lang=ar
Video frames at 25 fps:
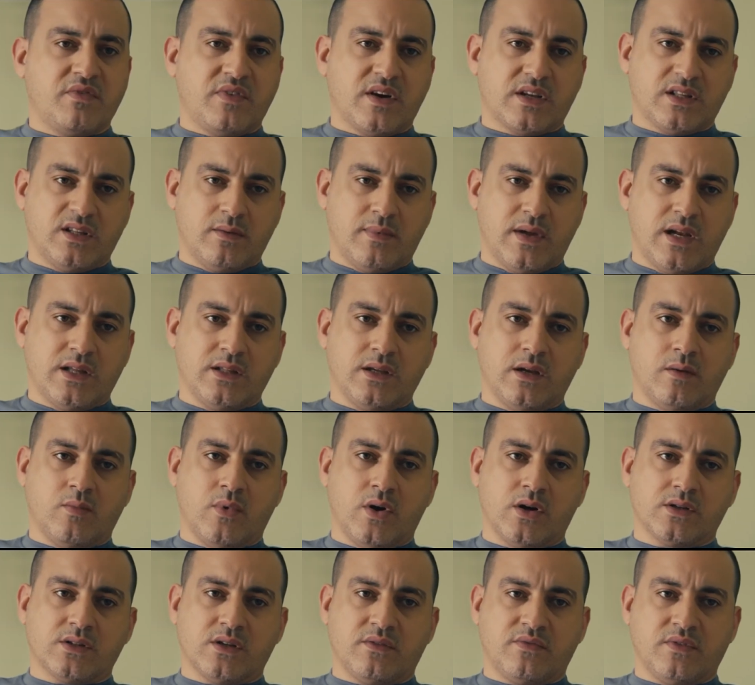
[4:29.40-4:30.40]
في فرد بلدي لما
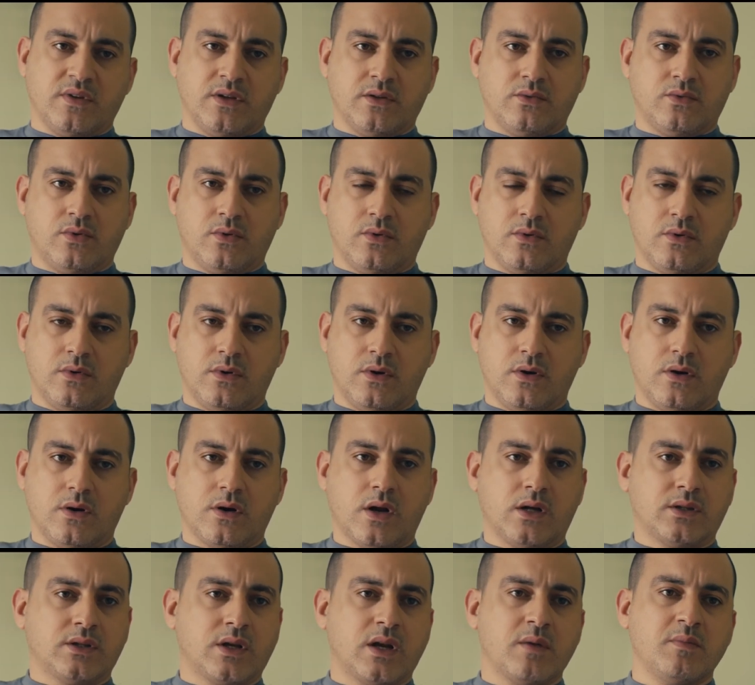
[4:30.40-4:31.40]
مؤاخذه في ايدي
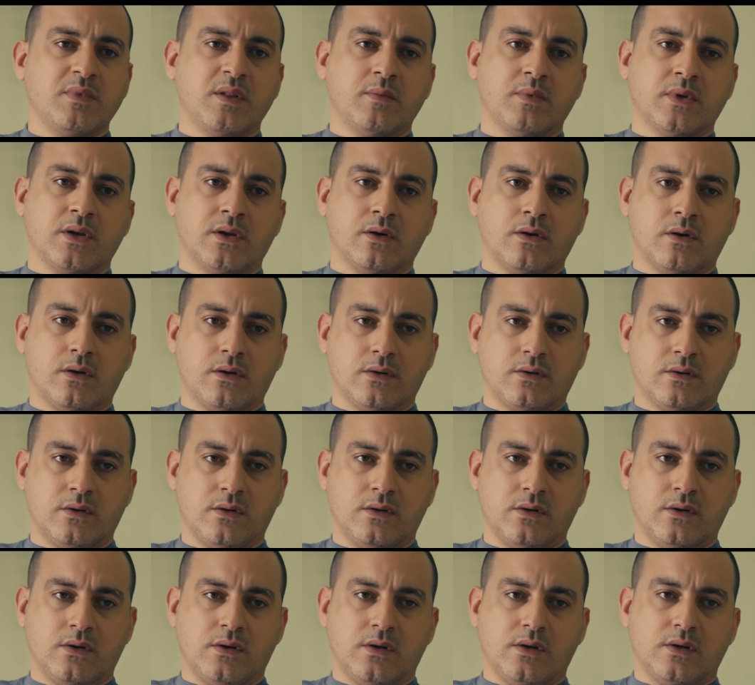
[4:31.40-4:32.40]
راح ضاربني بالنار
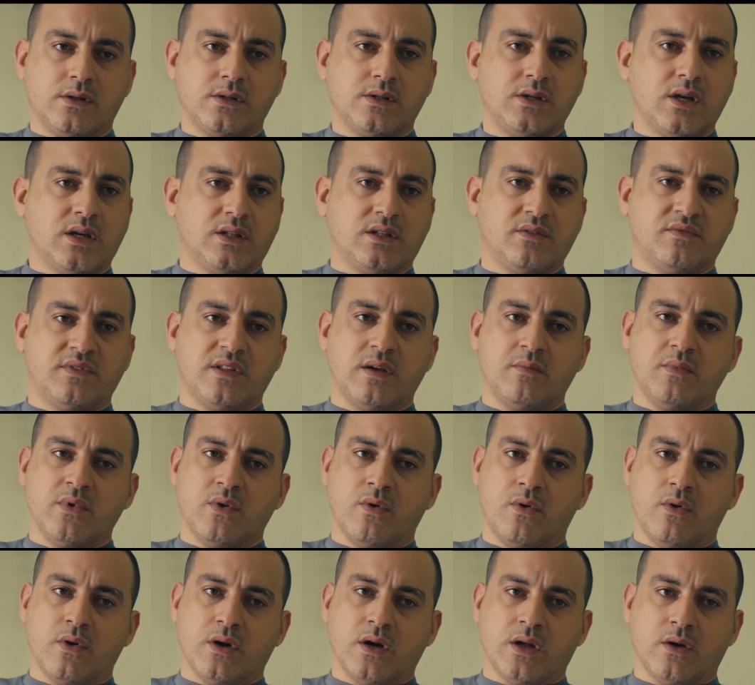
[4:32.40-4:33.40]
سحت في دمي
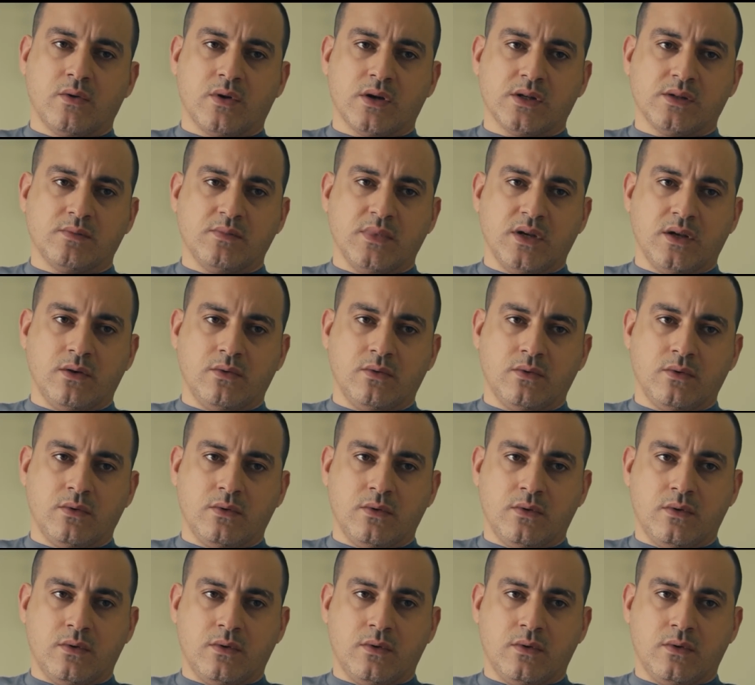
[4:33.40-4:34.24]
وهو جري ورا زميلي